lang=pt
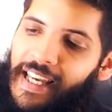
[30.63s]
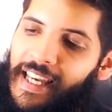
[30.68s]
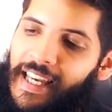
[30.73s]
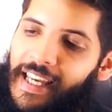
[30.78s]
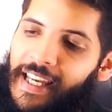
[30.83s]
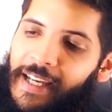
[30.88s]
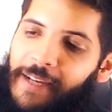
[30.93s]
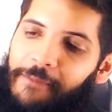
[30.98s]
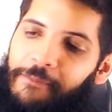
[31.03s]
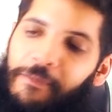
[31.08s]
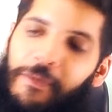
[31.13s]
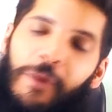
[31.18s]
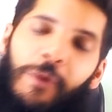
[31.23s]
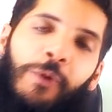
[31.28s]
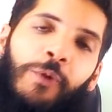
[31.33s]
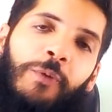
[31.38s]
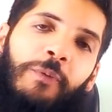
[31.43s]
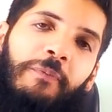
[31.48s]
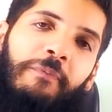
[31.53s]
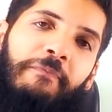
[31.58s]
é
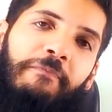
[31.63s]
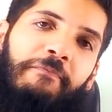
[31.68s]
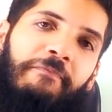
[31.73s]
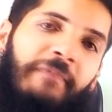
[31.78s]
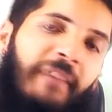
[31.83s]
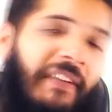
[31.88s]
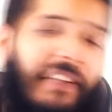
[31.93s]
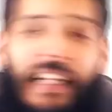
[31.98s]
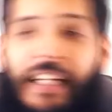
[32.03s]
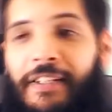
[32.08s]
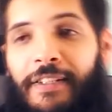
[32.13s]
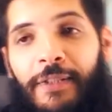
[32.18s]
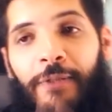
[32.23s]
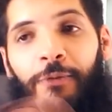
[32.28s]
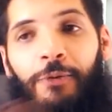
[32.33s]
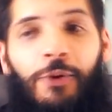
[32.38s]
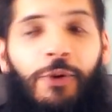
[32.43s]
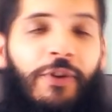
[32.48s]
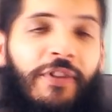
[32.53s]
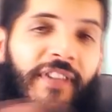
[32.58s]
o na verdade
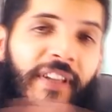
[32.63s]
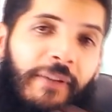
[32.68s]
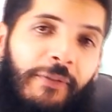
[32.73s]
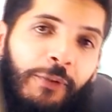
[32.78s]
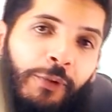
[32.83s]
são dois, né?